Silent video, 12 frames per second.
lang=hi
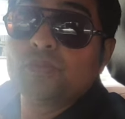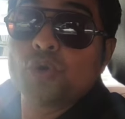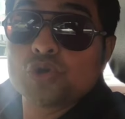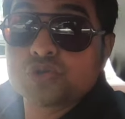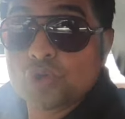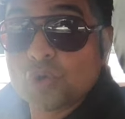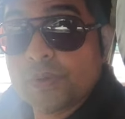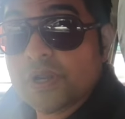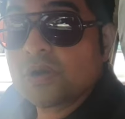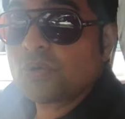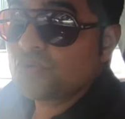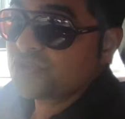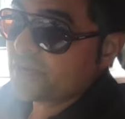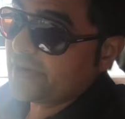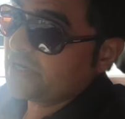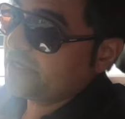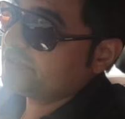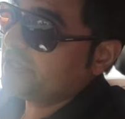साहब नौ सौ रुपए का कौन
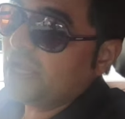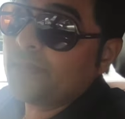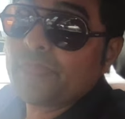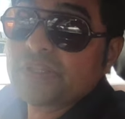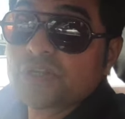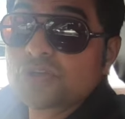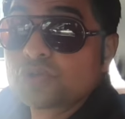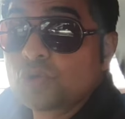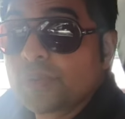सामान लेता है पंद्रह